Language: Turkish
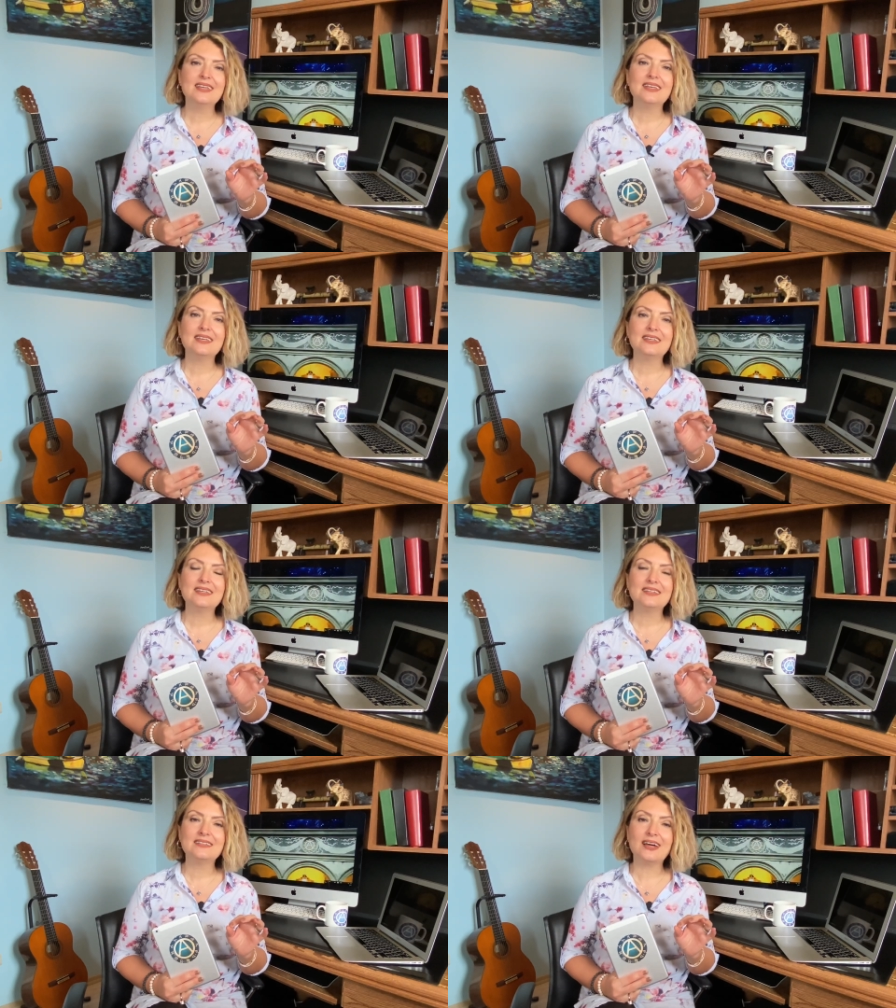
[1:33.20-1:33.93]

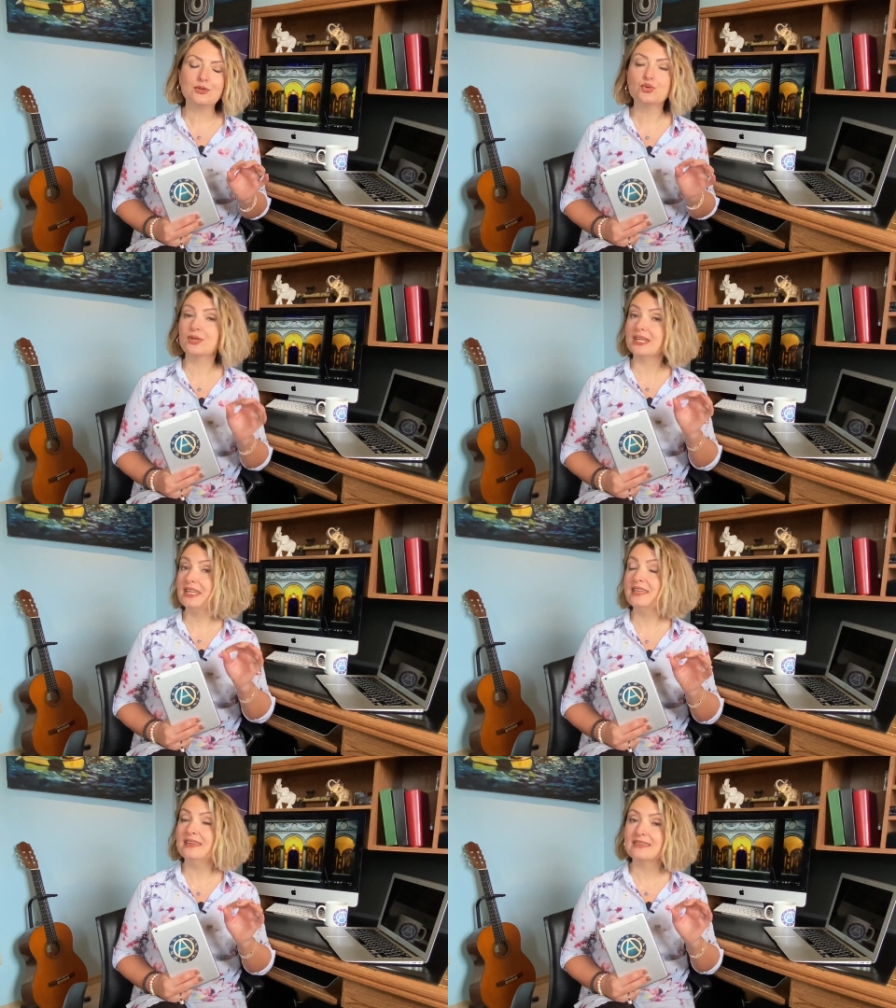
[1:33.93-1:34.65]
ee, daha çok
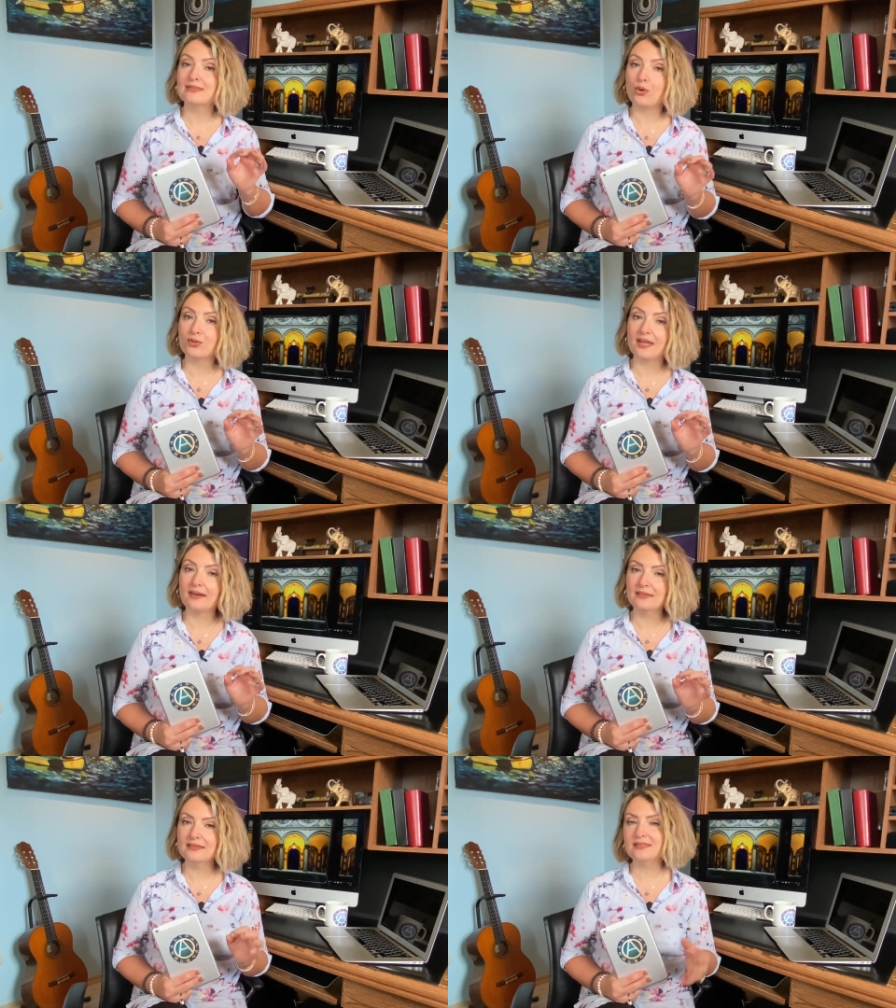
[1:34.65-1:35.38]
ilginiz,
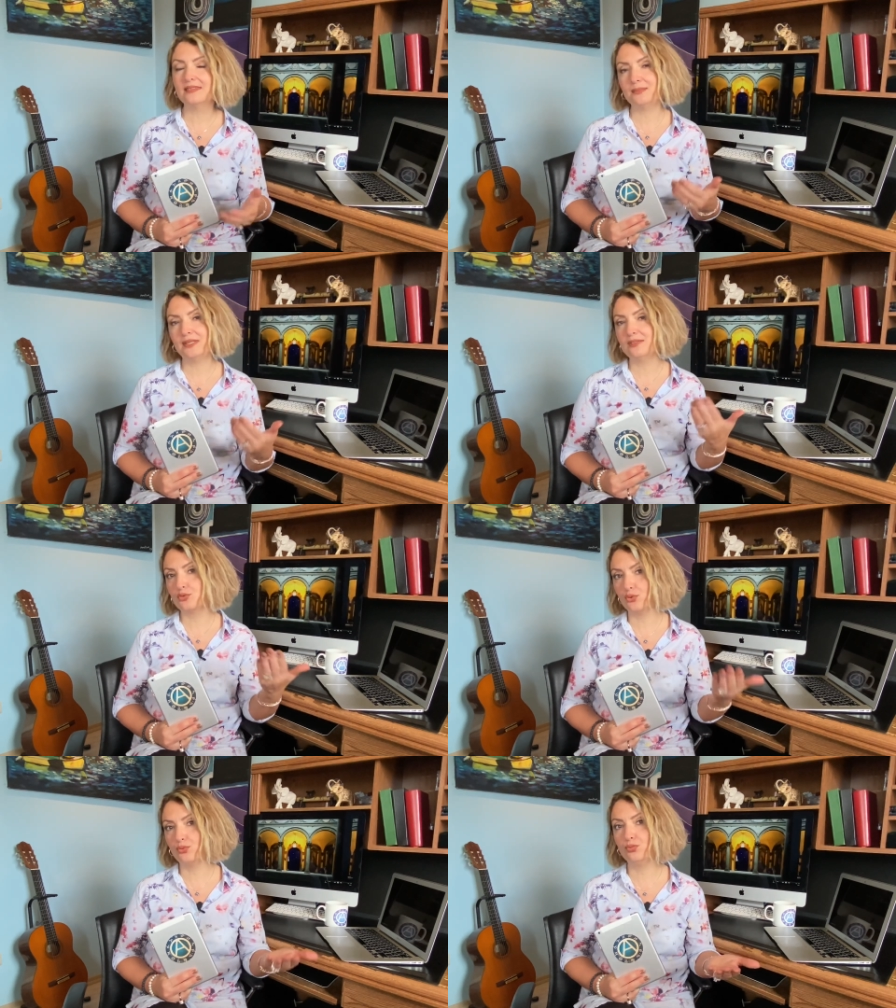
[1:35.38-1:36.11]
odağınız tabi
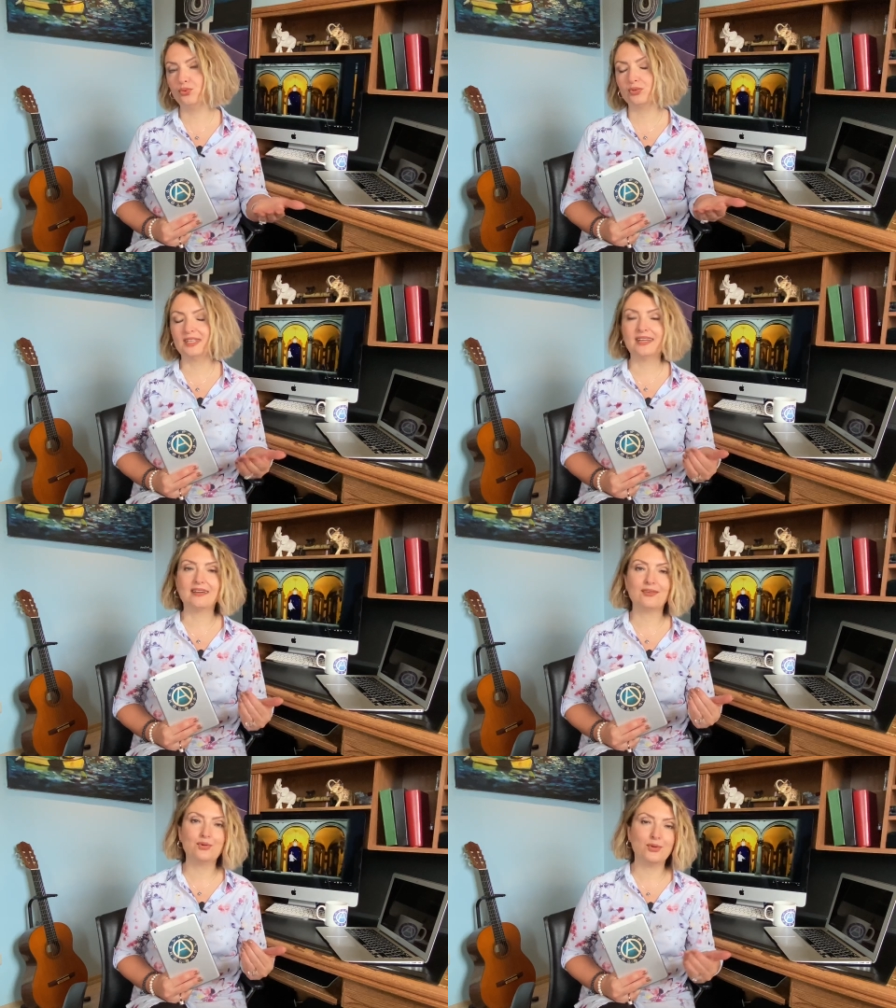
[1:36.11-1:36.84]

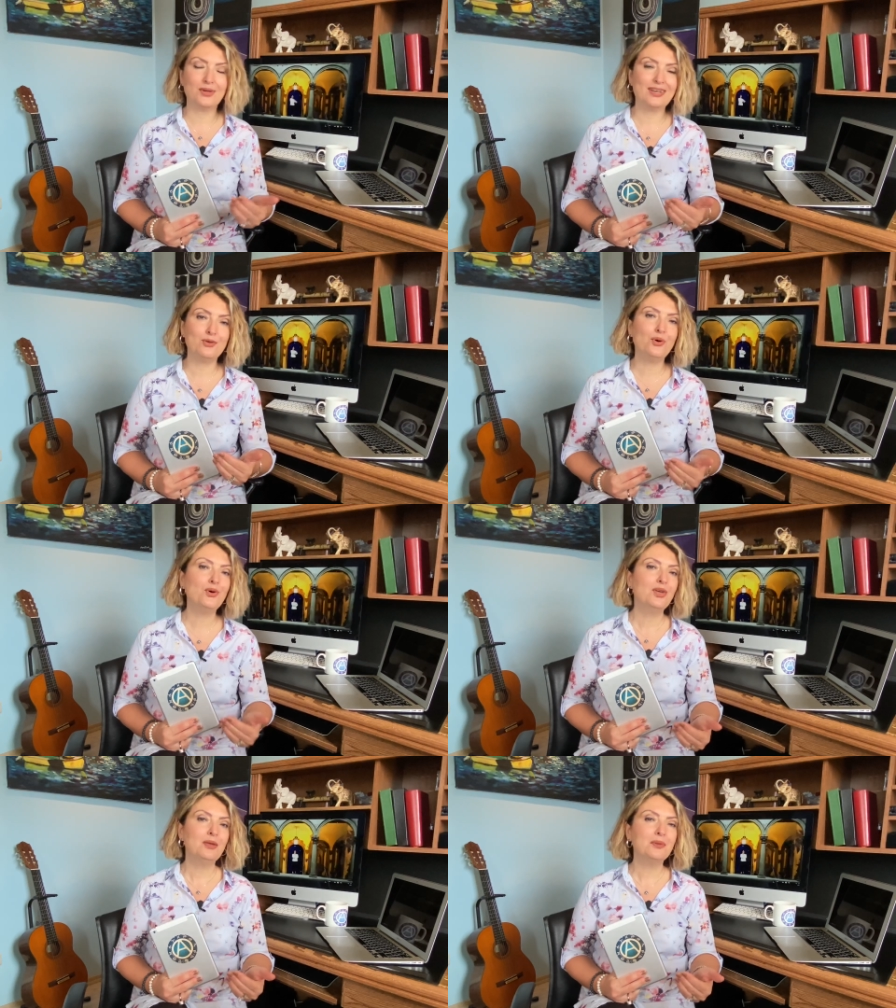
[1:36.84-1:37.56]
sorumluluklara yöneliyor.
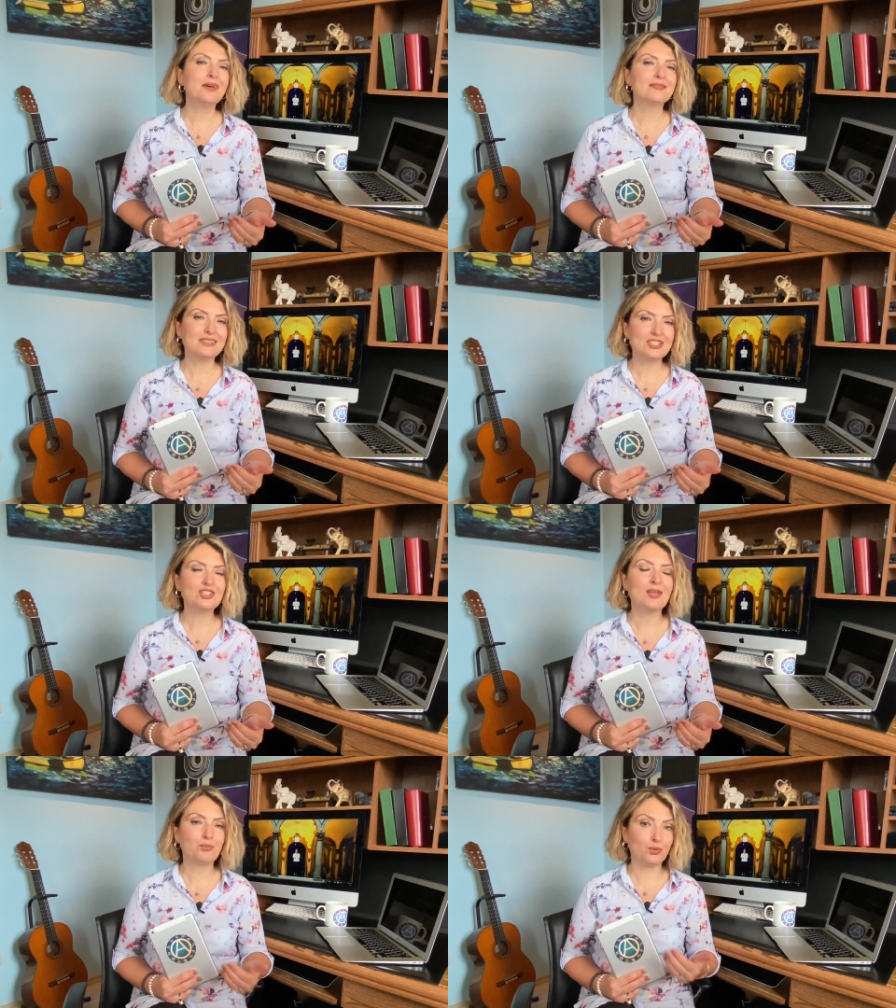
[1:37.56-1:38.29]
Biraz iş
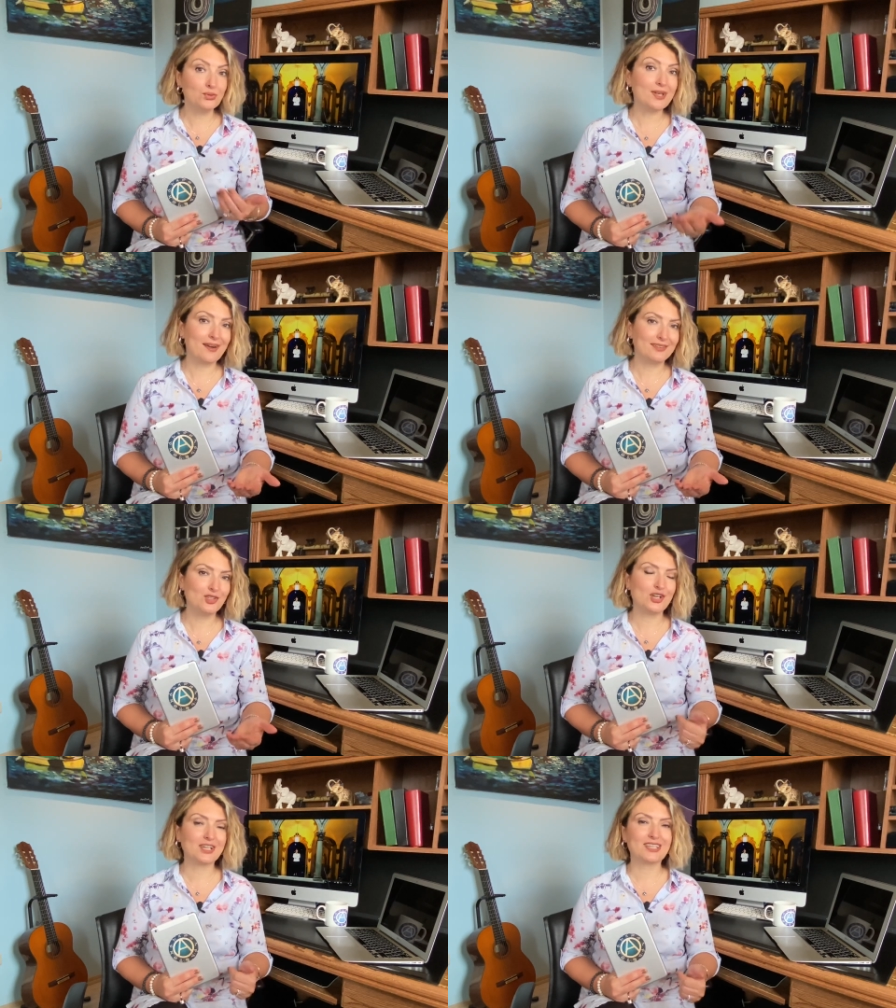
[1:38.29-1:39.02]
temponuz
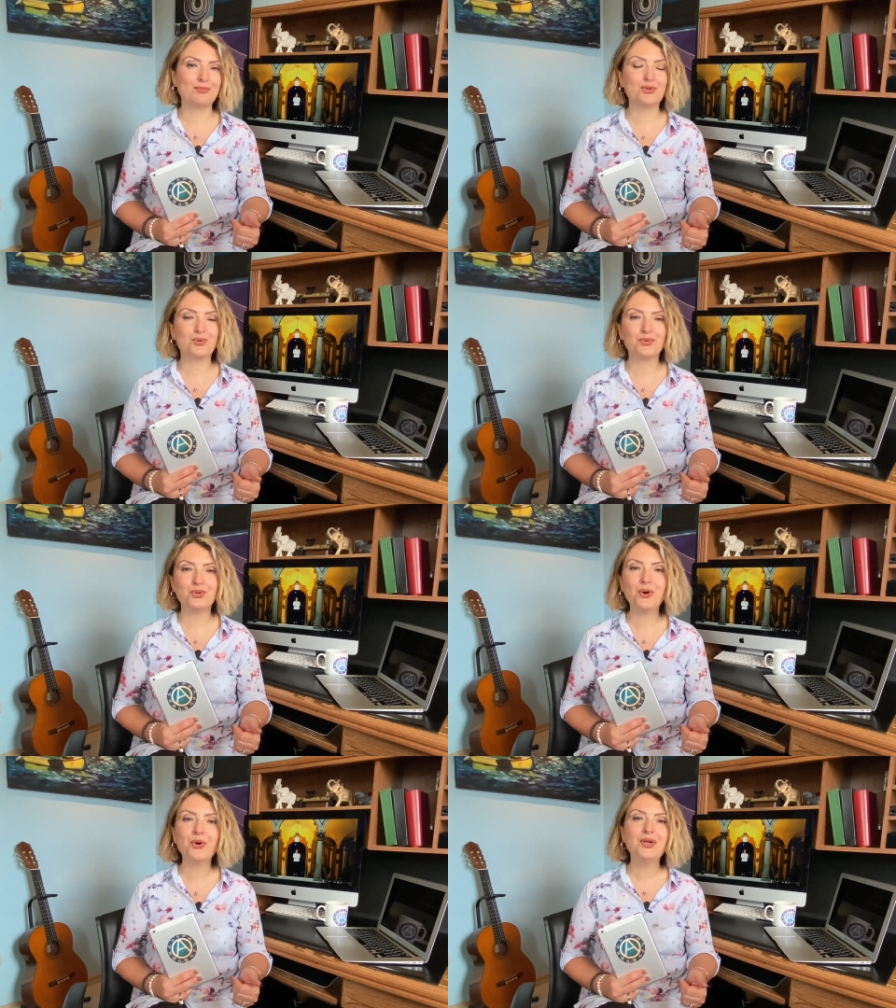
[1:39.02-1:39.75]
artacak gibi
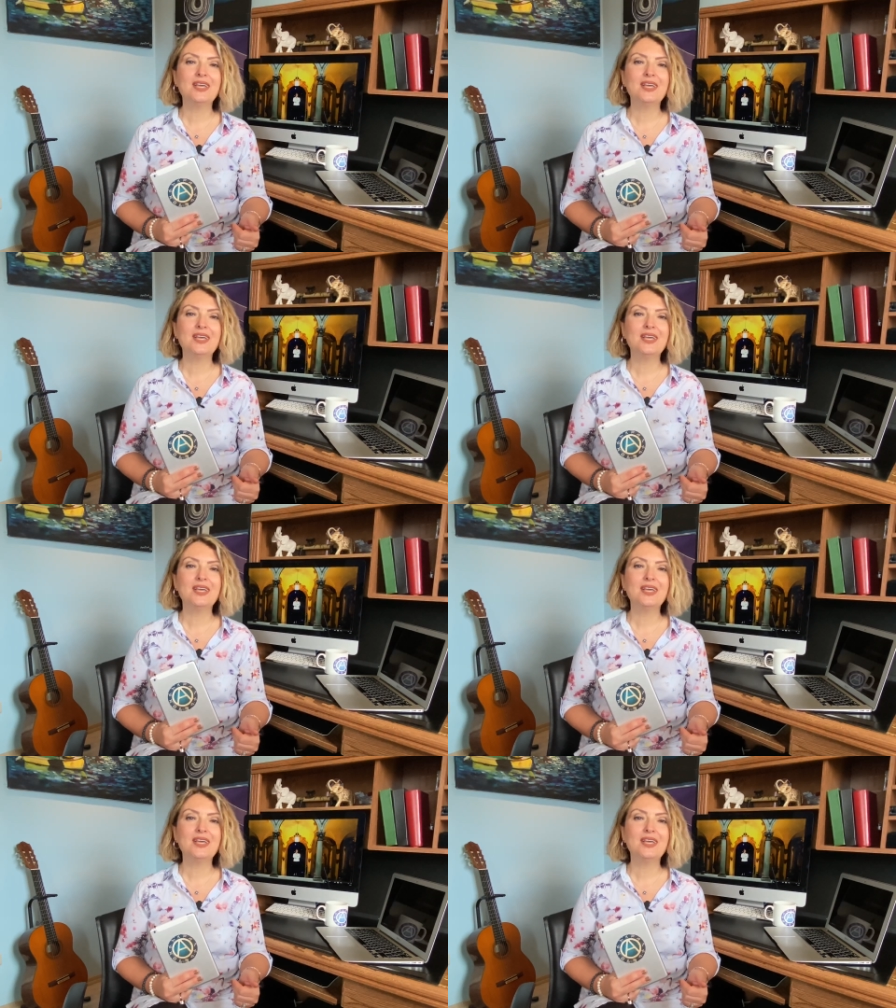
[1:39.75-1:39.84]
görünüyor.